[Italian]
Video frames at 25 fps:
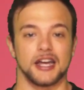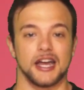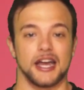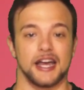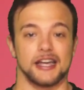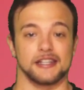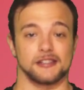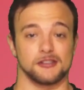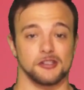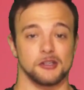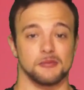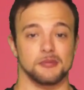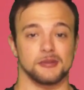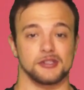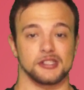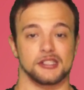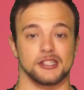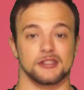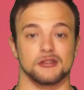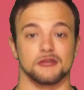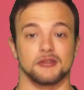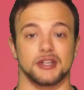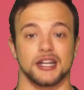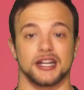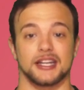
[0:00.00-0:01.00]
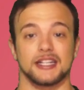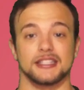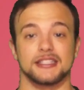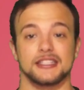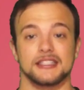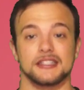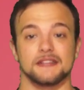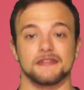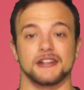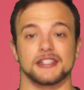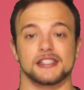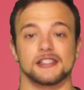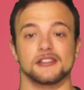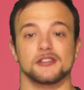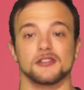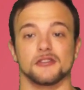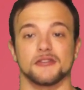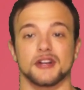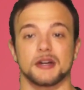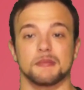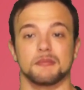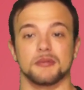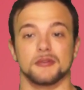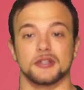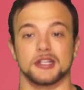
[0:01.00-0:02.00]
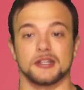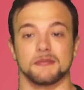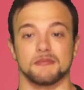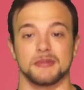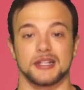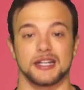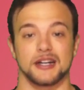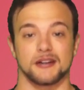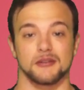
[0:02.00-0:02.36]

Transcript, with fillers: Esso possiede una rete di vasi sovrapponibili